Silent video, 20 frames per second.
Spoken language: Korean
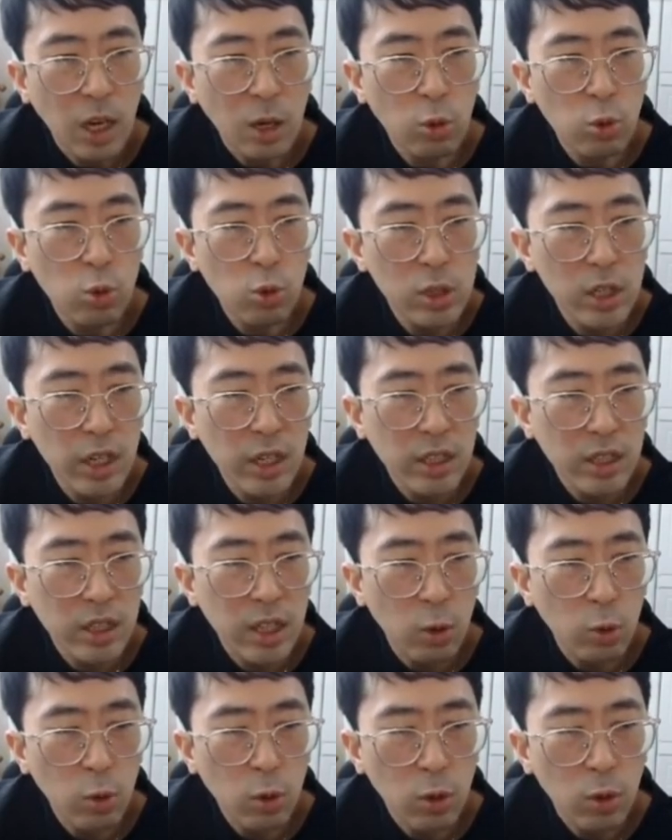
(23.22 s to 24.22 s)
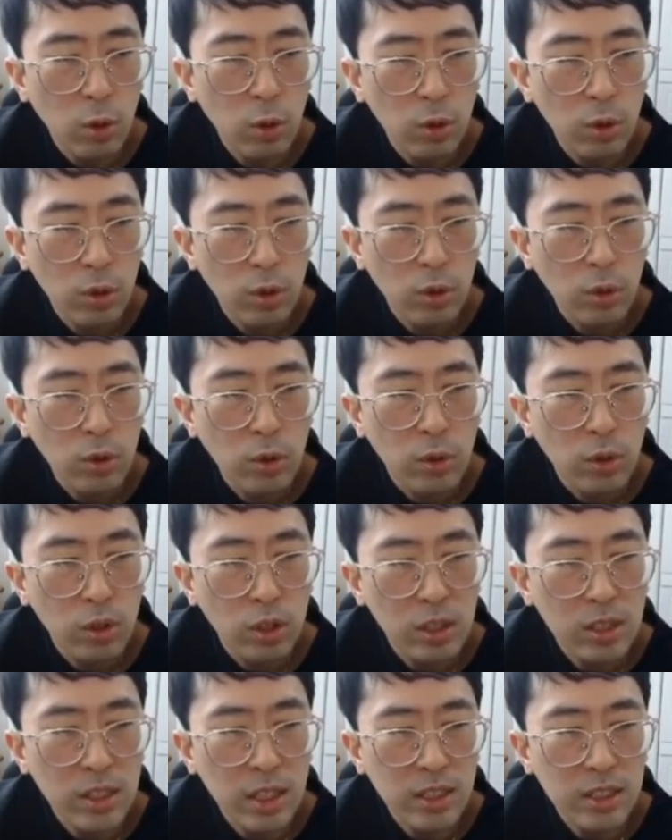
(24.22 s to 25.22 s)
아, 공을 내렸다고?
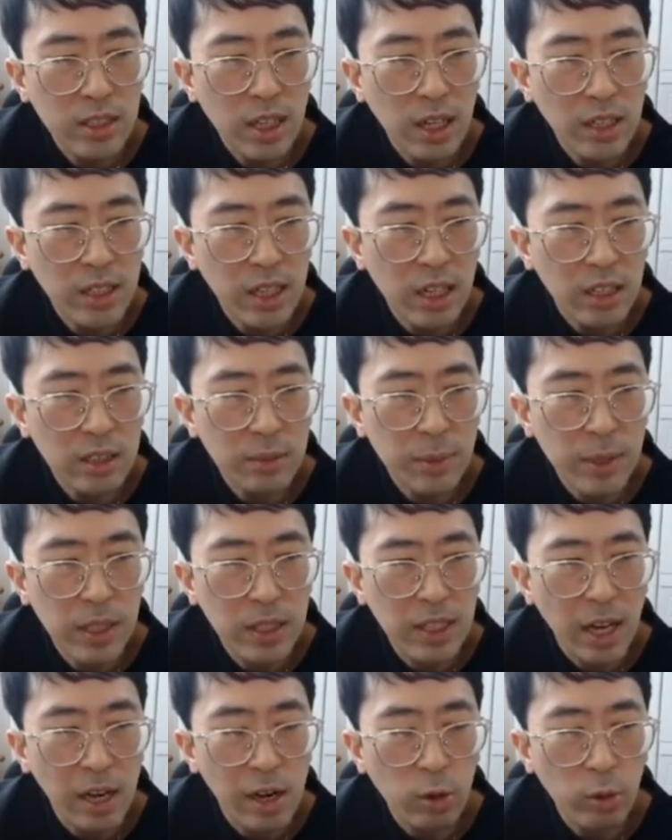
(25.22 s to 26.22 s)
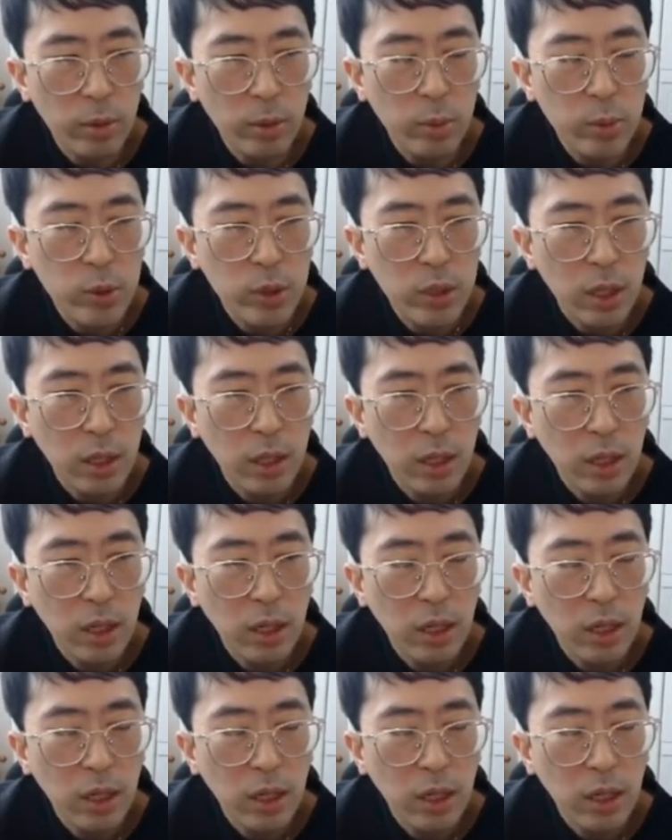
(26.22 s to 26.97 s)
일단은 상이 나가서 병을 달라고 해봅시다.